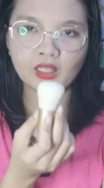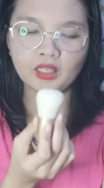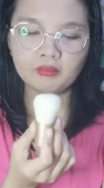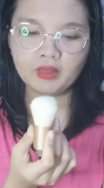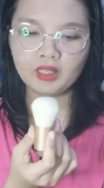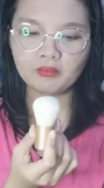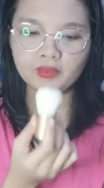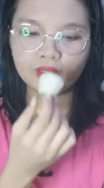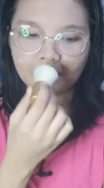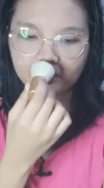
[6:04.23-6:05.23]
Kakaiba yung
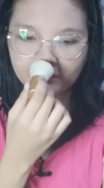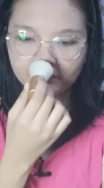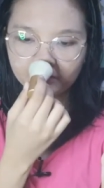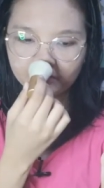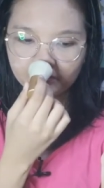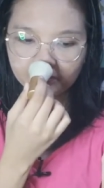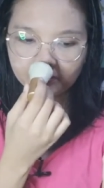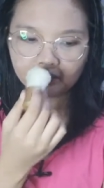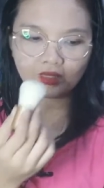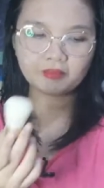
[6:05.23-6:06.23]
amoy niya.
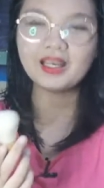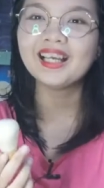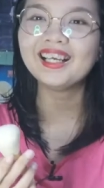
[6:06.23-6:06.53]
Hindi ko ma...